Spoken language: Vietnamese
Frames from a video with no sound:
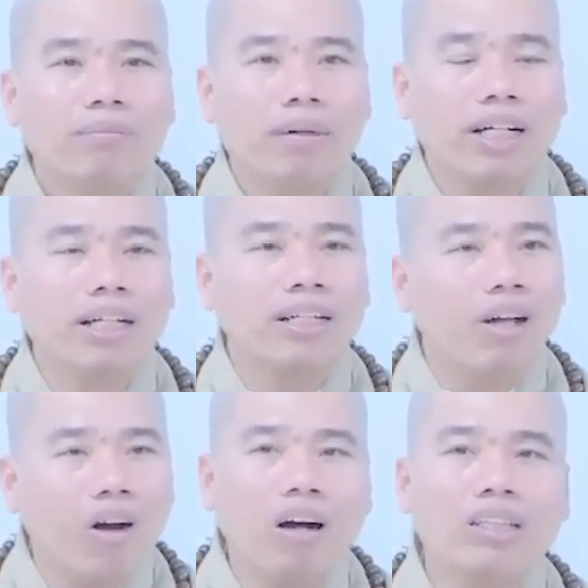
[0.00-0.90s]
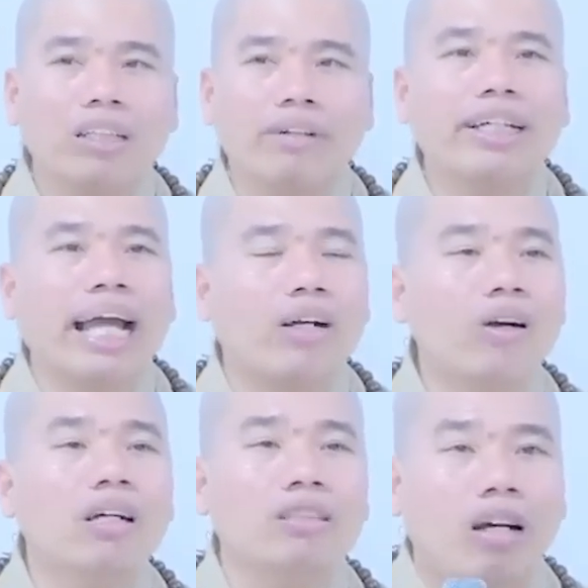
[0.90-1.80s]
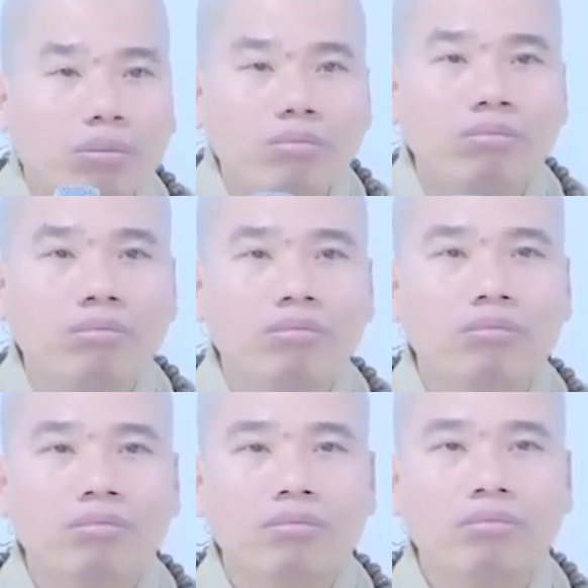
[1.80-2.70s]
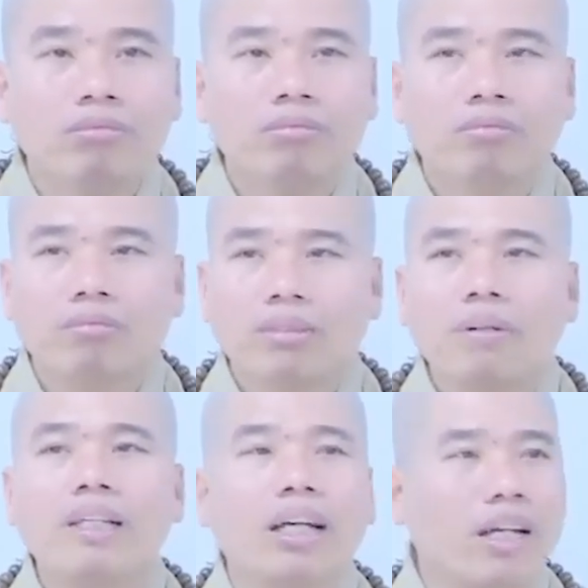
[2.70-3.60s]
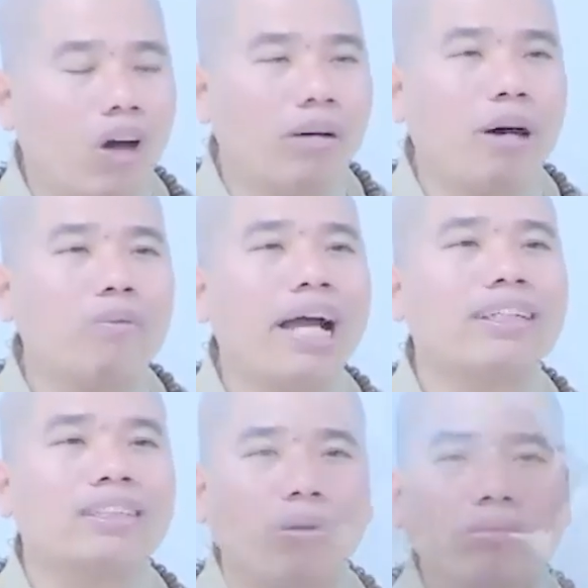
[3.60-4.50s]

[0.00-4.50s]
mà người lo thì phải cần có người sống chứ bây giờ lo mà không ai